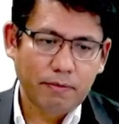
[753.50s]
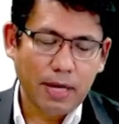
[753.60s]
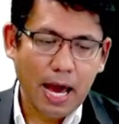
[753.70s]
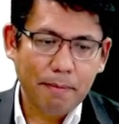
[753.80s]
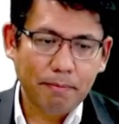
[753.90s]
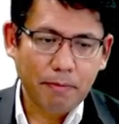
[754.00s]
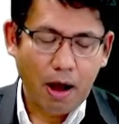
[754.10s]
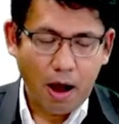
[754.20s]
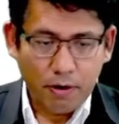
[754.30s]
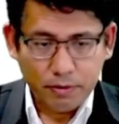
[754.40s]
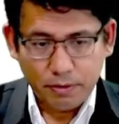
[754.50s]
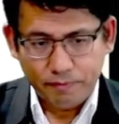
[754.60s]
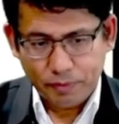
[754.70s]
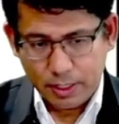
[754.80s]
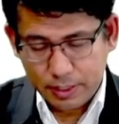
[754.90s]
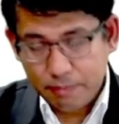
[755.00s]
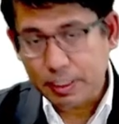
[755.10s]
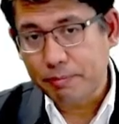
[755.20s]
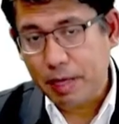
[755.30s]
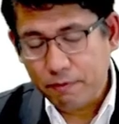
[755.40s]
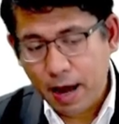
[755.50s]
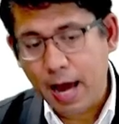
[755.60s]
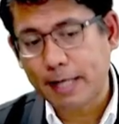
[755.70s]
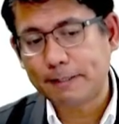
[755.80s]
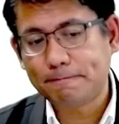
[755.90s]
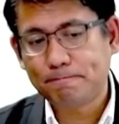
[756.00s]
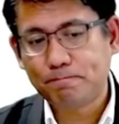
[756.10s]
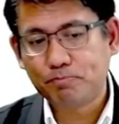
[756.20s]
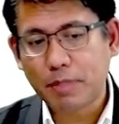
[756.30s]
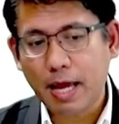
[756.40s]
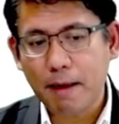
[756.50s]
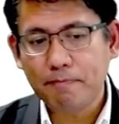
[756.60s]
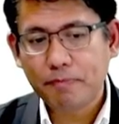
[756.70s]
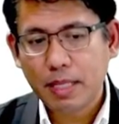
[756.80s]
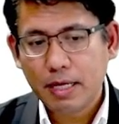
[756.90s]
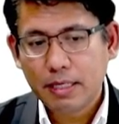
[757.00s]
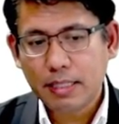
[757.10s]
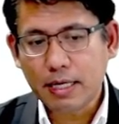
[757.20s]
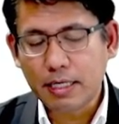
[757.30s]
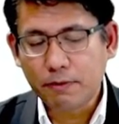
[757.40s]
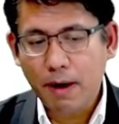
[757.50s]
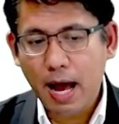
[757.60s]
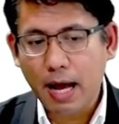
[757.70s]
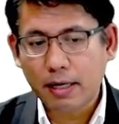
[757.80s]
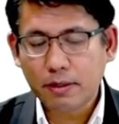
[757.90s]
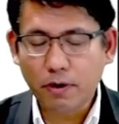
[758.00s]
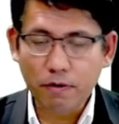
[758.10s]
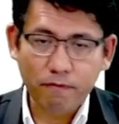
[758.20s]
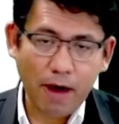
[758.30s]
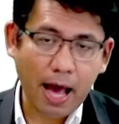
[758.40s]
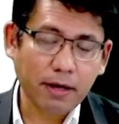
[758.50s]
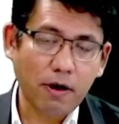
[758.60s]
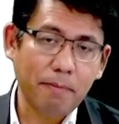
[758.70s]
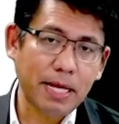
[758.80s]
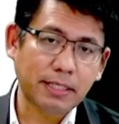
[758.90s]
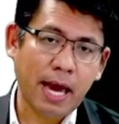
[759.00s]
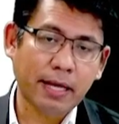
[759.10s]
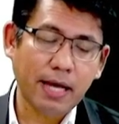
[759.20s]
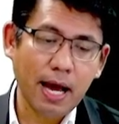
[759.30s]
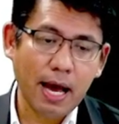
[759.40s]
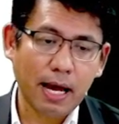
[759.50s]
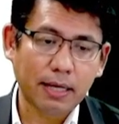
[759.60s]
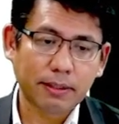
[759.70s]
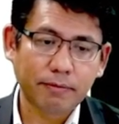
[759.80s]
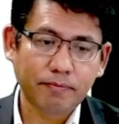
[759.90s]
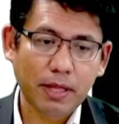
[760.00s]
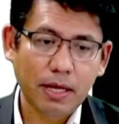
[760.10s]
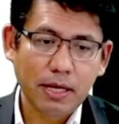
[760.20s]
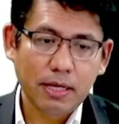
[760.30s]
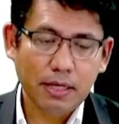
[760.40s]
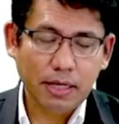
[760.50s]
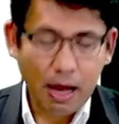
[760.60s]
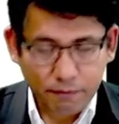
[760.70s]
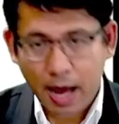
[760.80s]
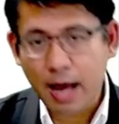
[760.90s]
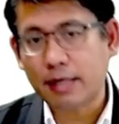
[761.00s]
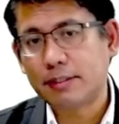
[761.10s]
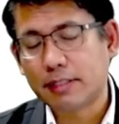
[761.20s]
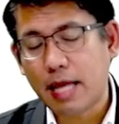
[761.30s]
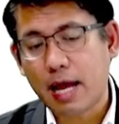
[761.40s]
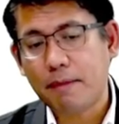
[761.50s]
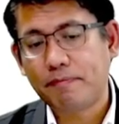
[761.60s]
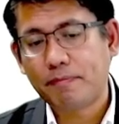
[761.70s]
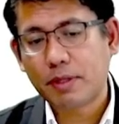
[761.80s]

เวลาเอาทรัพย์สินไปฝากนะครับถ้าเกิดว่าคนฝากเขาไม่จ่ายค่าฝากนะครับ